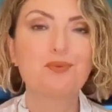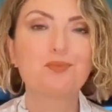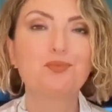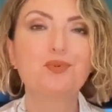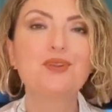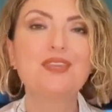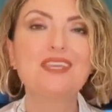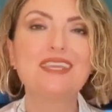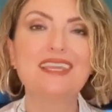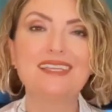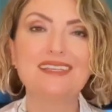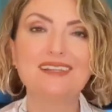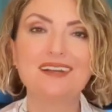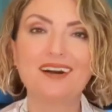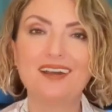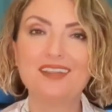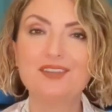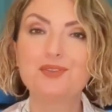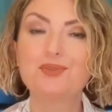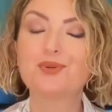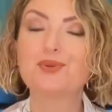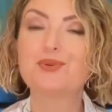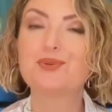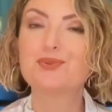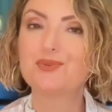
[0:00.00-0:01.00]
Bu yeni
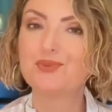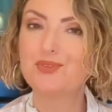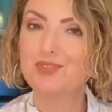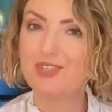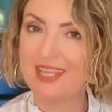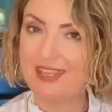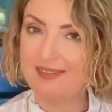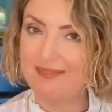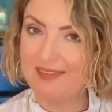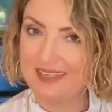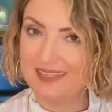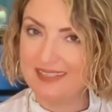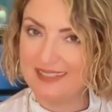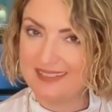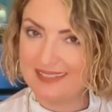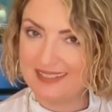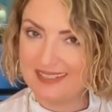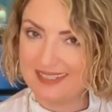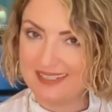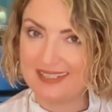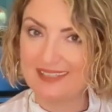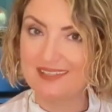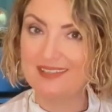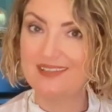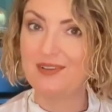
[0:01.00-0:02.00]
ay 9.
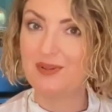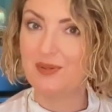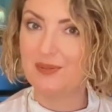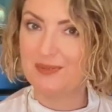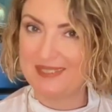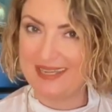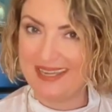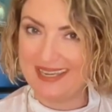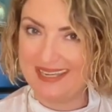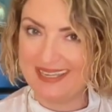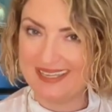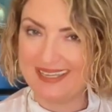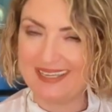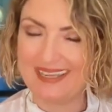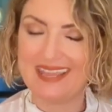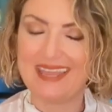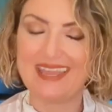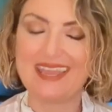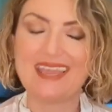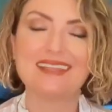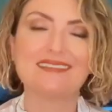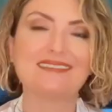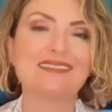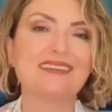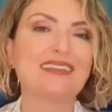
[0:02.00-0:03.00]
evinizi özellikle
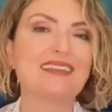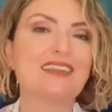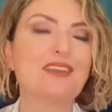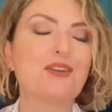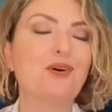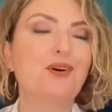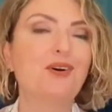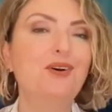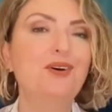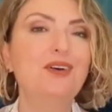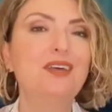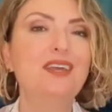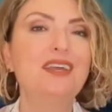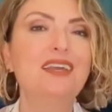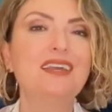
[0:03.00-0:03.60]
etkiliyor.